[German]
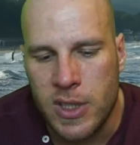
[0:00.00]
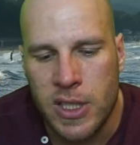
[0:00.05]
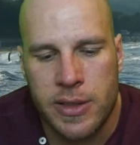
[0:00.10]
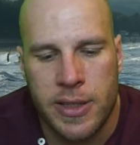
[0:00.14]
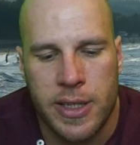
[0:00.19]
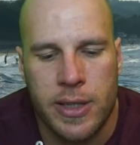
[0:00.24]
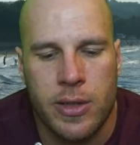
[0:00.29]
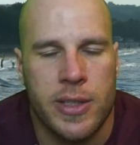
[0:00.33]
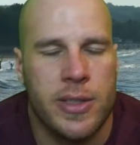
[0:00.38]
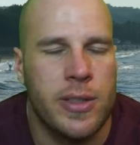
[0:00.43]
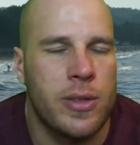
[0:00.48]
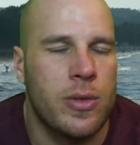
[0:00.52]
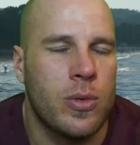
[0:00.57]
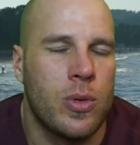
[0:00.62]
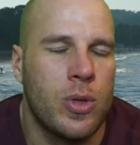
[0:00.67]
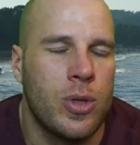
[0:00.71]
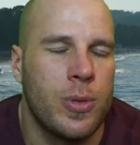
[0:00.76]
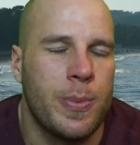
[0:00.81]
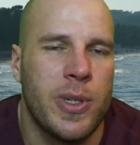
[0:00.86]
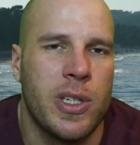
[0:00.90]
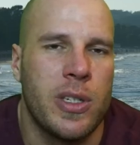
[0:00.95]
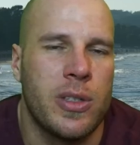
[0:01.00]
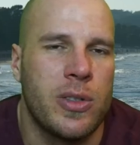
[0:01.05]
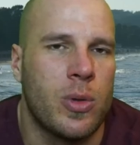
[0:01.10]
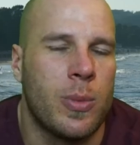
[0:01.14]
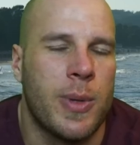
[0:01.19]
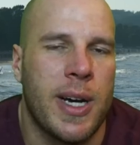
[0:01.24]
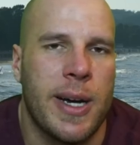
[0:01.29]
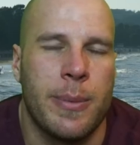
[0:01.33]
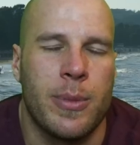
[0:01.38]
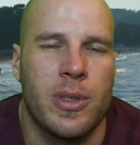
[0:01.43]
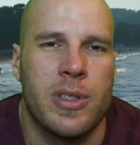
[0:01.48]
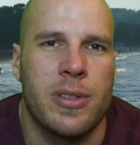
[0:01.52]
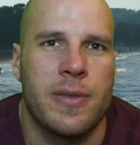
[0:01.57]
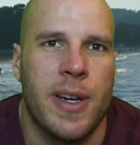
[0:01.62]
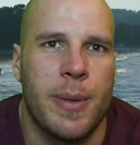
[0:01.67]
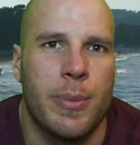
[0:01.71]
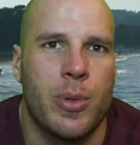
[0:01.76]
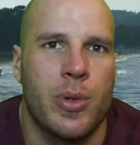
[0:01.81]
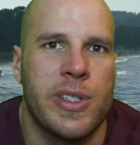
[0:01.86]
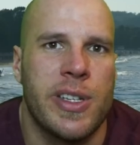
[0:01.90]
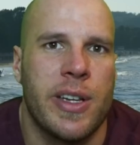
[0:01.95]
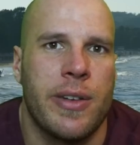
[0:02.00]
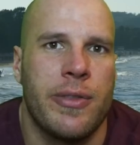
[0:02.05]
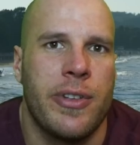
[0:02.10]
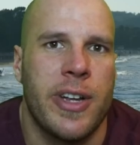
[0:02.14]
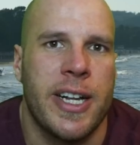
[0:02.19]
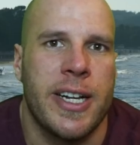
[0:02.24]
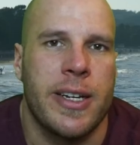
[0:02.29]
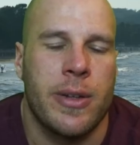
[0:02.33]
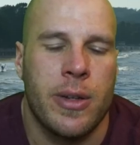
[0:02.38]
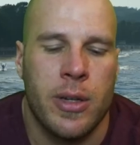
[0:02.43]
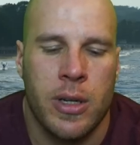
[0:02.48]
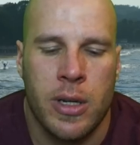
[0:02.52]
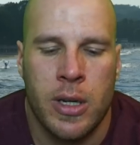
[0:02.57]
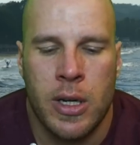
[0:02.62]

der Testosteronspiegel so um 1 bis 2 Prozent fällt.